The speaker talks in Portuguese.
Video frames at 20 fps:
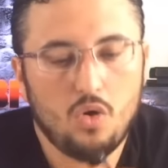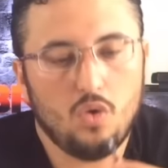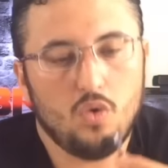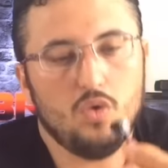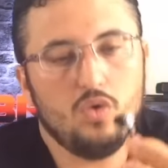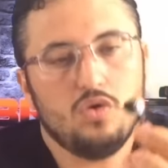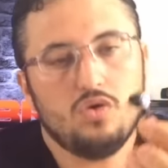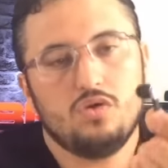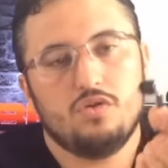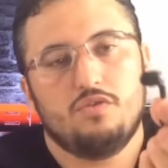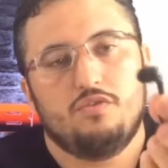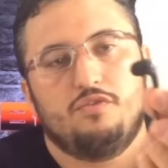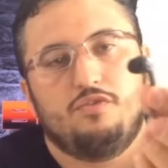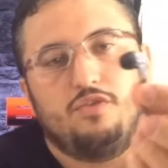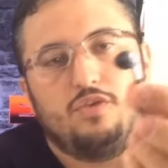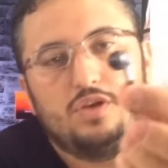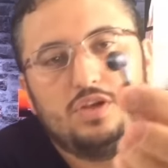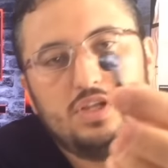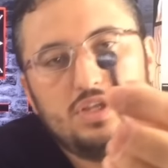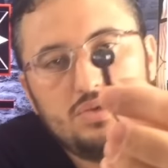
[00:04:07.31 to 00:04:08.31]
O
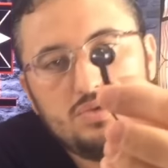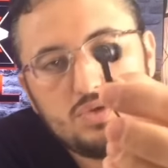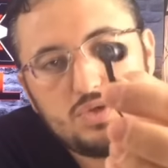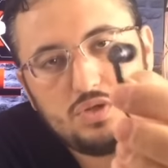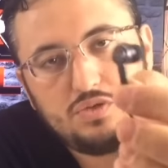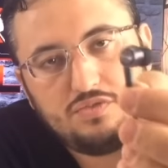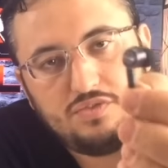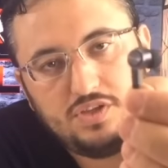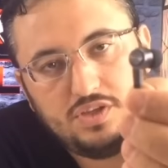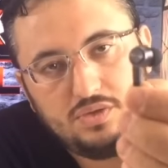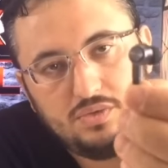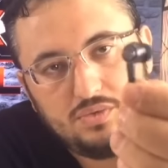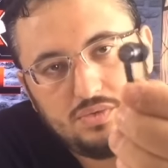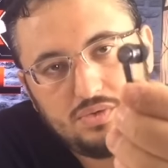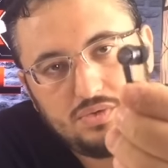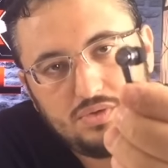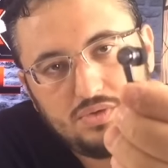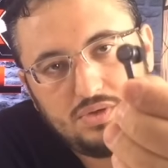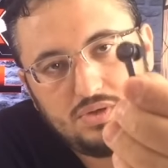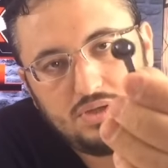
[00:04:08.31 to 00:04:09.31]
fone de ouvido,
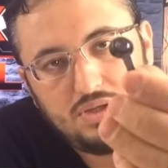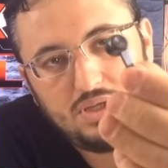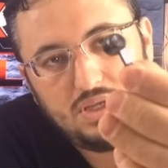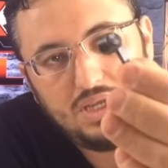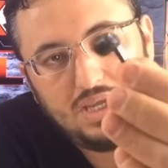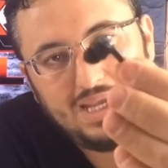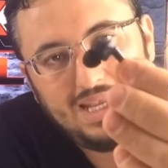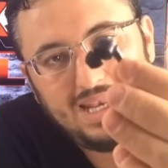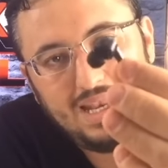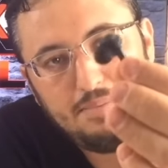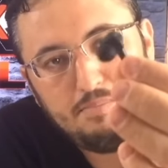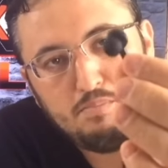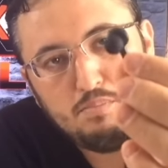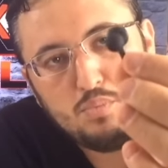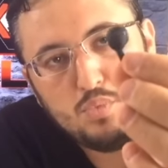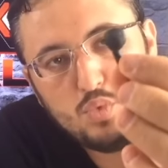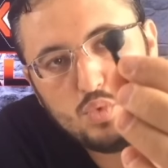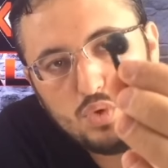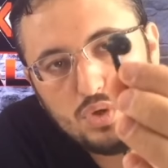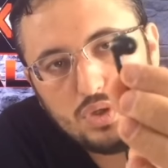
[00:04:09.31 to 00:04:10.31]
ele é
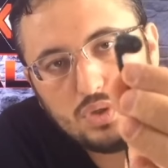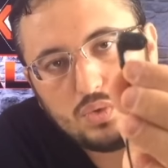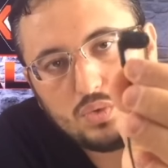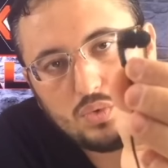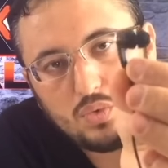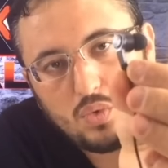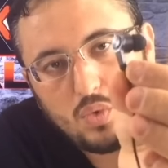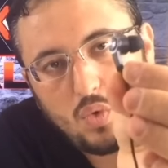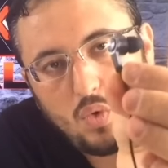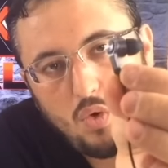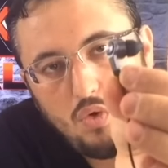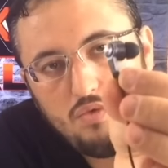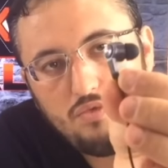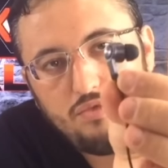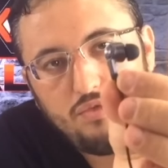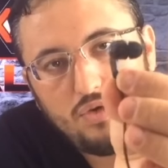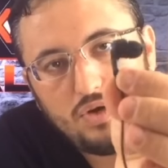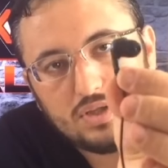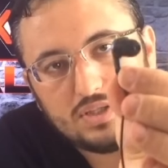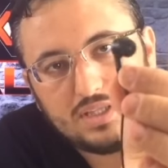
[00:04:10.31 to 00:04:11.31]
muito
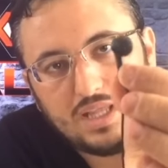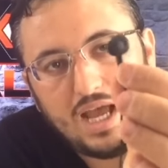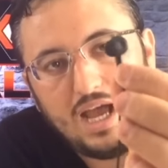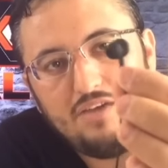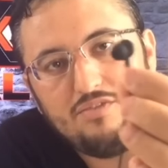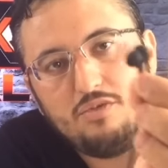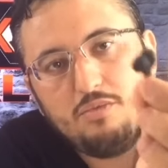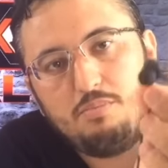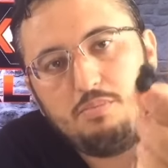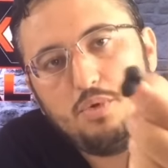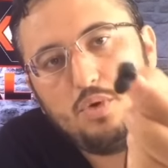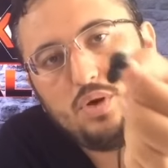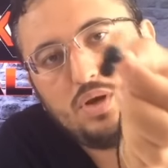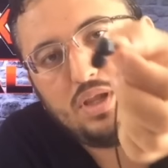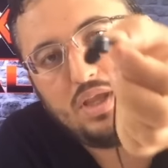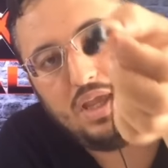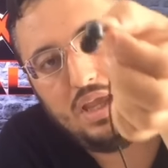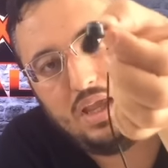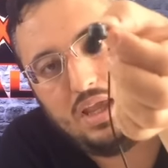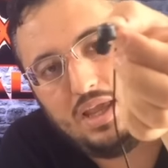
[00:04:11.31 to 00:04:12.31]
confortável
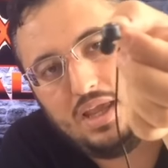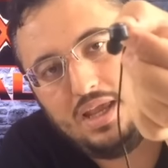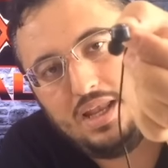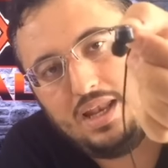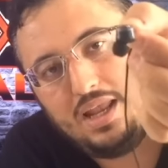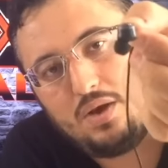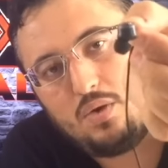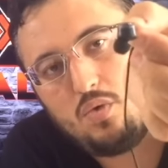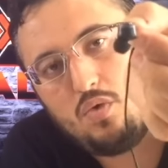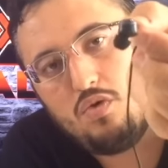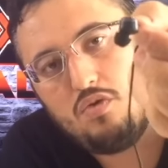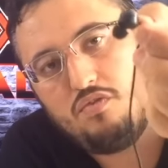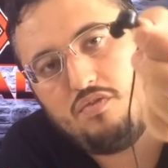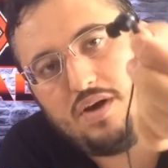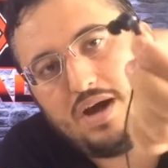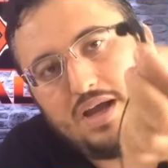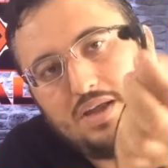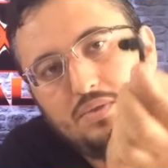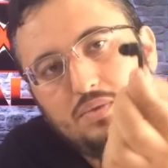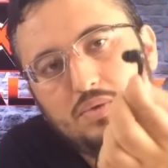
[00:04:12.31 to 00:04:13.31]
porque ele é
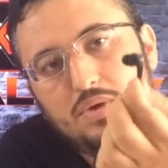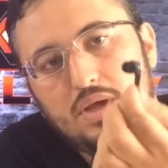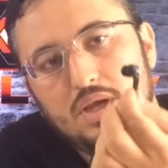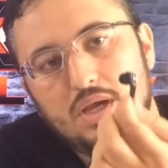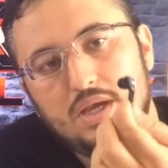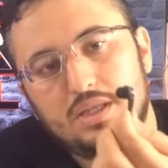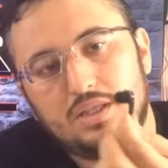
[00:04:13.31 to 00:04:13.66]
curvado.